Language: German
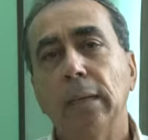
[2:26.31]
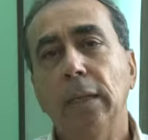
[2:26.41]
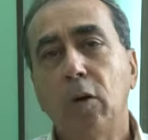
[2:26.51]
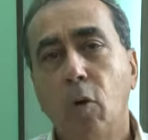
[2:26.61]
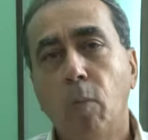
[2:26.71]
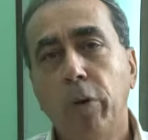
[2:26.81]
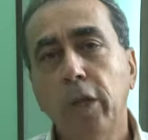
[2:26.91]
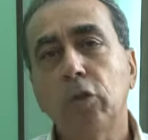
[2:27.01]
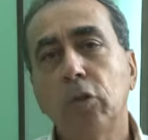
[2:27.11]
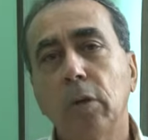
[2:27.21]
die
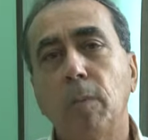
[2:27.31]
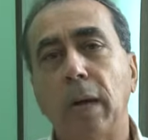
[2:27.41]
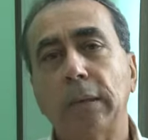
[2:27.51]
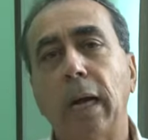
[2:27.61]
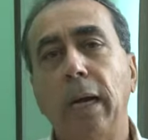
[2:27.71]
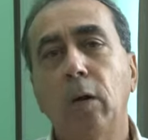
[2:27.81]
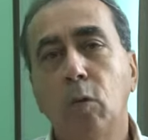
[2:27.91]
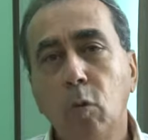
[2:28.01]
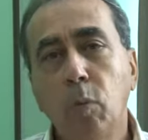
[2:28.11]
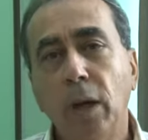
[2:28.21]
Kommunistische Partei
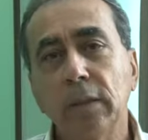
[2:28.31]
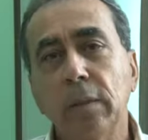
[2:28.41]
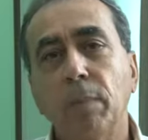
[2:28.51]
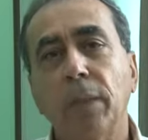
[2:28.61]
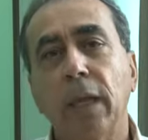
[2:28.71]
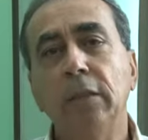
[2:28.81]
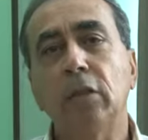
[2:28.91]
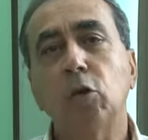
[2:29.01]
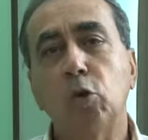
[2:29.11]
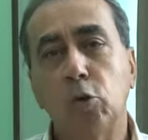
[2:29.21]
Kubas
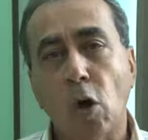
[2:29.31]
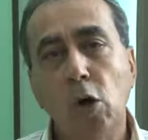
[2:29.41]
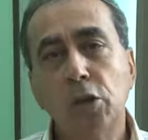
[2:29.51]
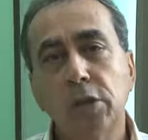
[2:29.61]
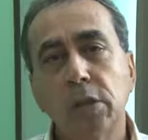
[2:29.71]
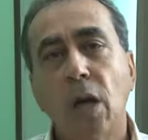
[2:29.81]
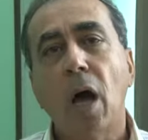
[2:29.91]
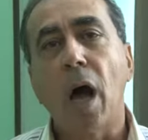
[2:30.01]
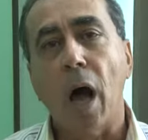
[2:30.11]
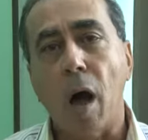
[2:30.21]
ist stolz
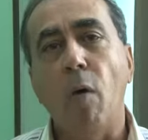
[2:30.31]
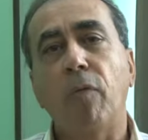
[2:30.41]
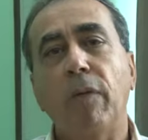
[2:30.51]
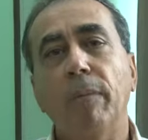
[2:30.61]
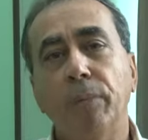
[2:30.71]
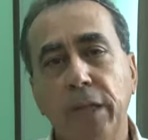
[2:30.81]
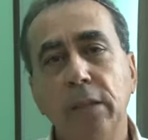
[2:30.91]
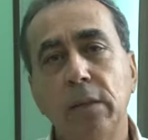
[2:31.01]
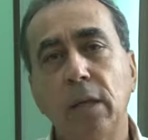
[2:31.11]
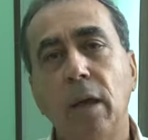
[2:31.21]
auf
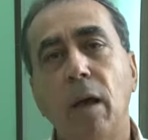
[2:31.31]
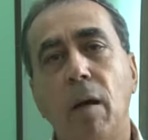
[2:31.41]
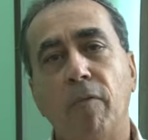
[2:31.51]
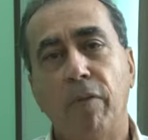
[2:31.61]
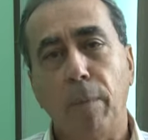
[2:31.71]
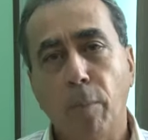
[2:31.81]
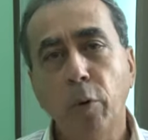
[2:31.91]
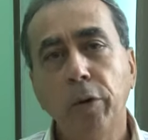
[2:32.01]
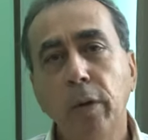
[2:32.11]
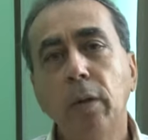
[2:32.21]
diese
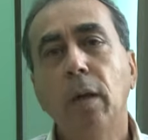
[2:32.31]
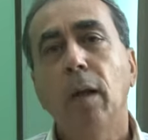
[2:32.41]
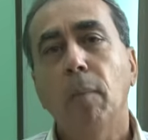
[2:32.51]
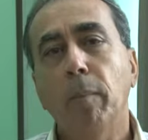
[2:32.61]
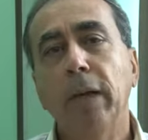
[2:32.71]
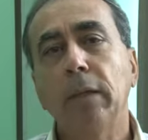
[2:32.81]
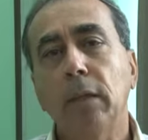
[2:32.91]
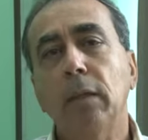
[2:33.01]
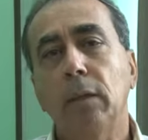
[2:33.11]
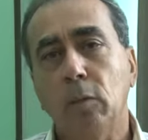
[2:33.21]
verbunden mit
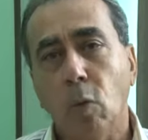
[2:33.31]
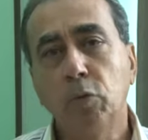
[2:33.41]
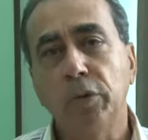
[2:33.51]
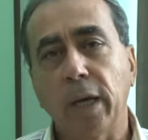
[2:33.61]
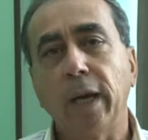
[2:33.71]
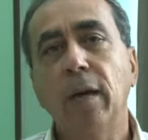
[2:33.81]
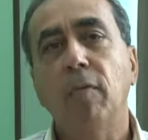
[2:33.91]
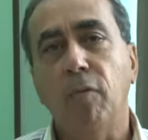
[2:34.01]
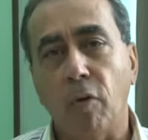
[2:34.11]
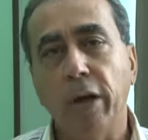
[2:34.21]
unseren
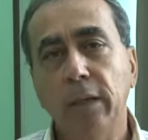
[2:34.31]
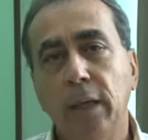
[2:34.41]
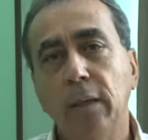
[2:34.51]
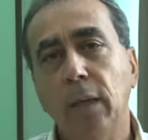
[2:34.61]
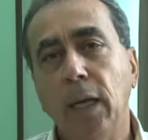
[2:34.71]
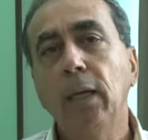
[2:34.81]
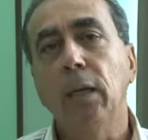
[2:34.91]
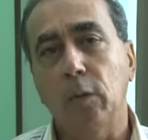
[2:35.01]
Freunden in